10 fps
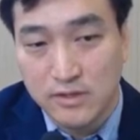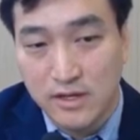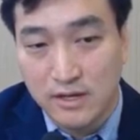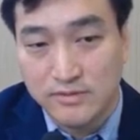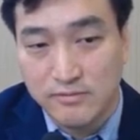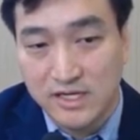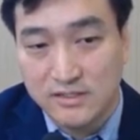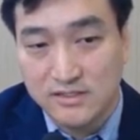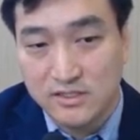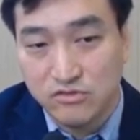앞서
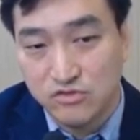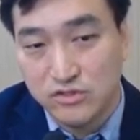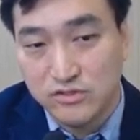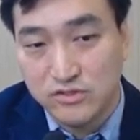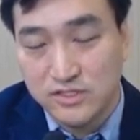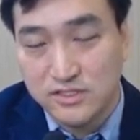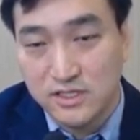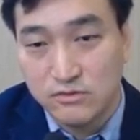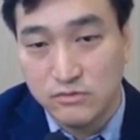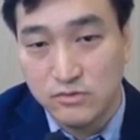말했듯이 유전적
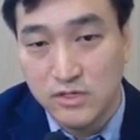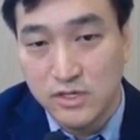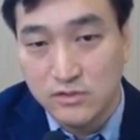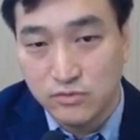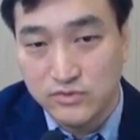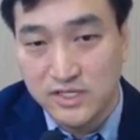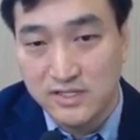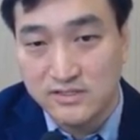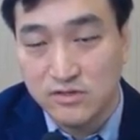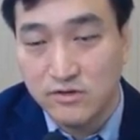인자도
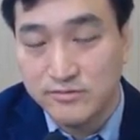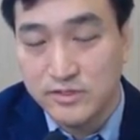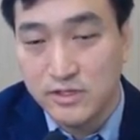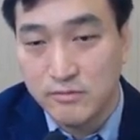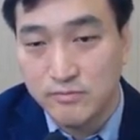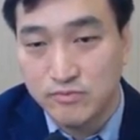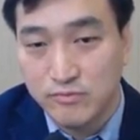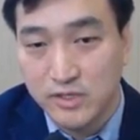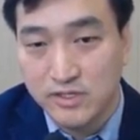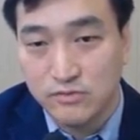존재하는 전립선암이
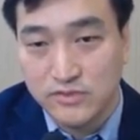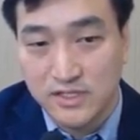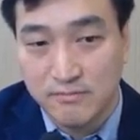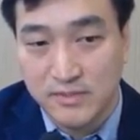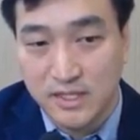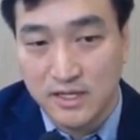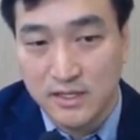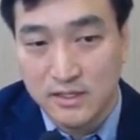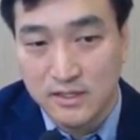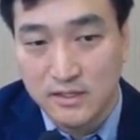분명히 존재합니다.
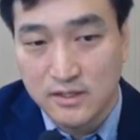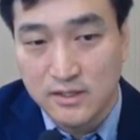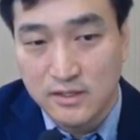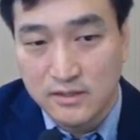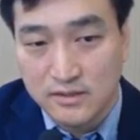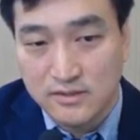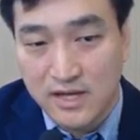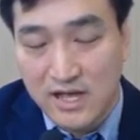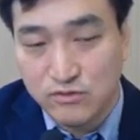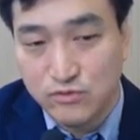그래서
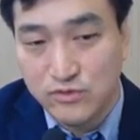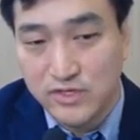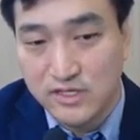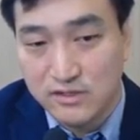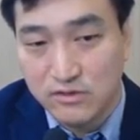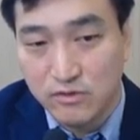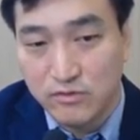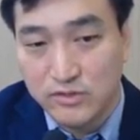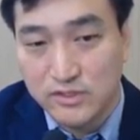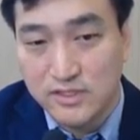가족력이 있는
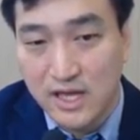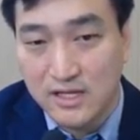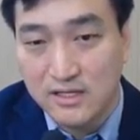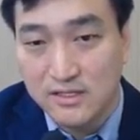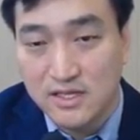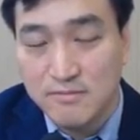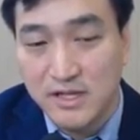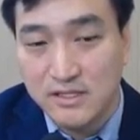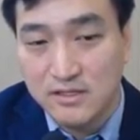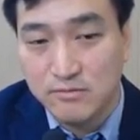경우는 약
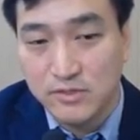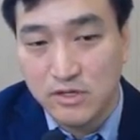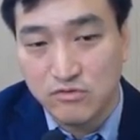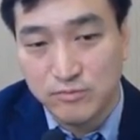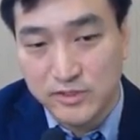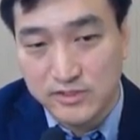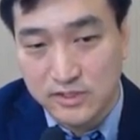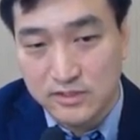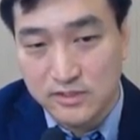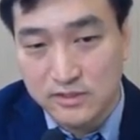일반인들보다 구
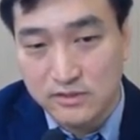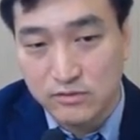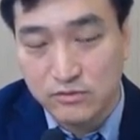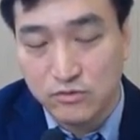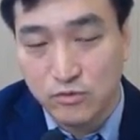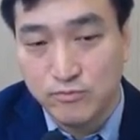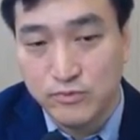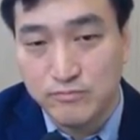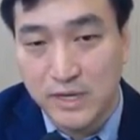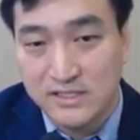퍼센트 정도
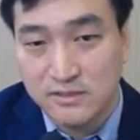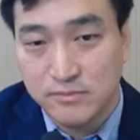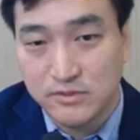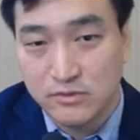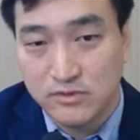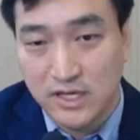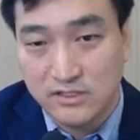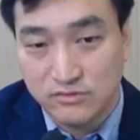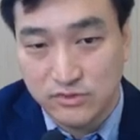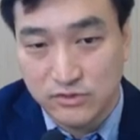높은 발생 빈도를
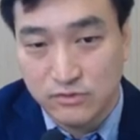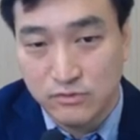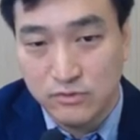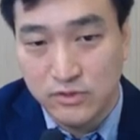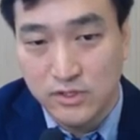가질 수 있고